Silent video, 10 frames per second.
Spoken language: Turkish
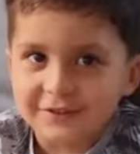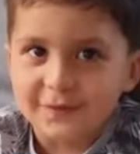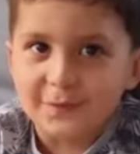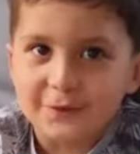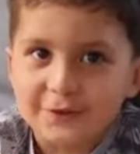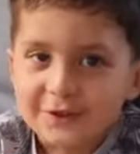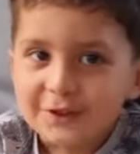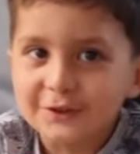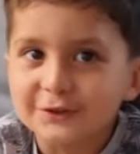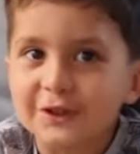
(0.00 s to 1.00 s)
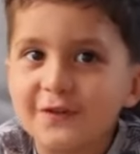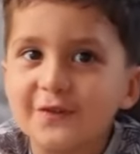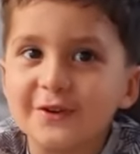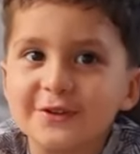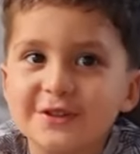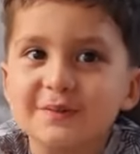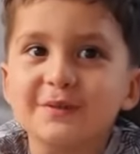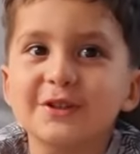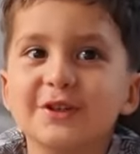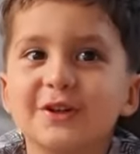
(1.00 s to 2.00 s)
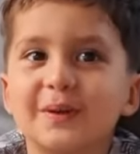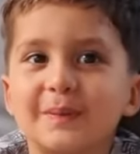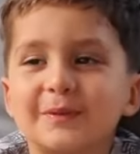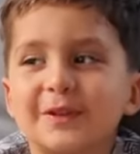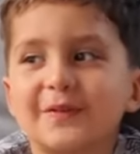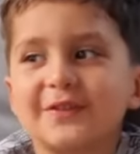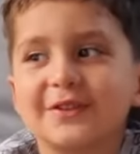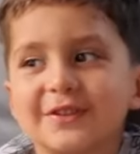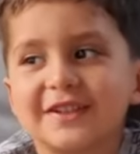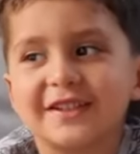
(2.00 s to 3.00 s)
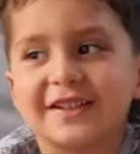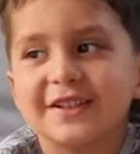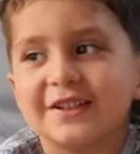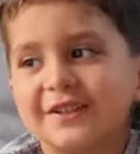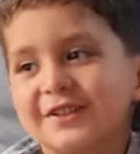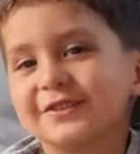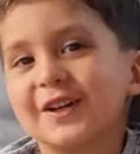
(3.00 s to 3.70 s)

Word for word: ağzına gir o mu girecek yoksa öbürü mü? Hadi gel